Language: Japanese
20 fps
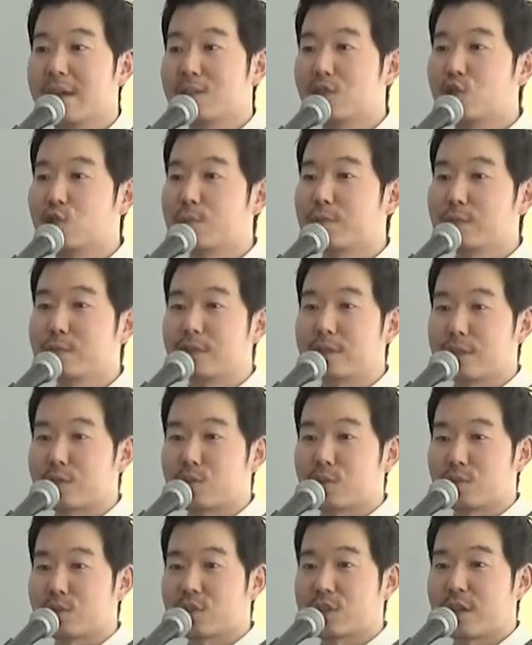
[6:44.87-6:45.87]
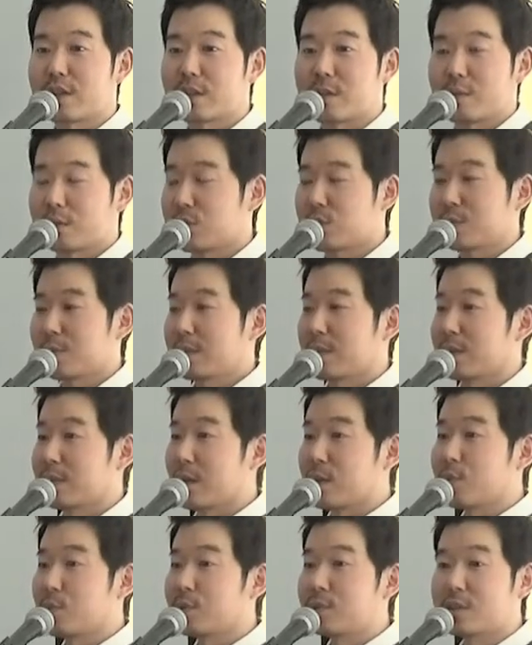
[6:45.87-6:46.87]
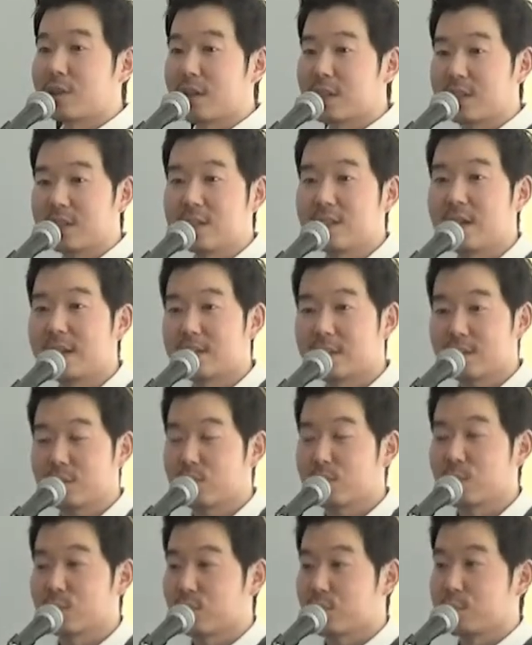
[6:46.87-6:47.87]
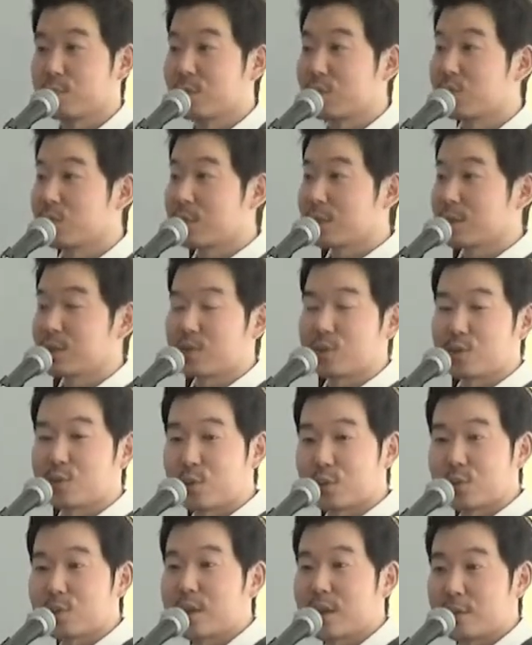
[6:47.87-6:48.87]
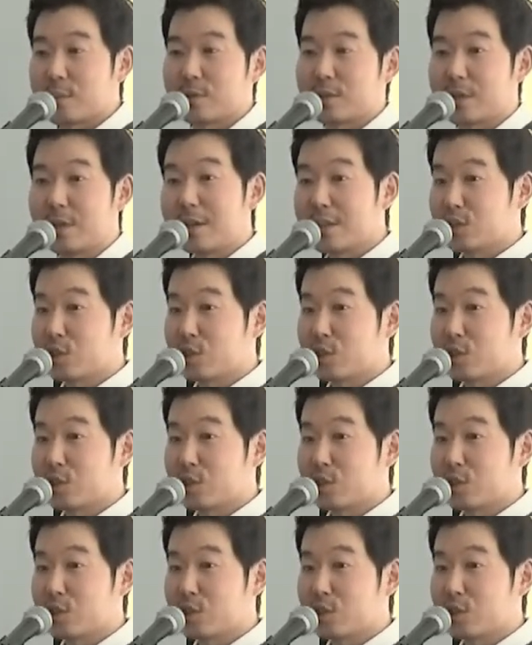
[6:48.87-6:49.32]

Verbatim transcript: 自分たちの力では全て何もできないんだということを認めているということであります。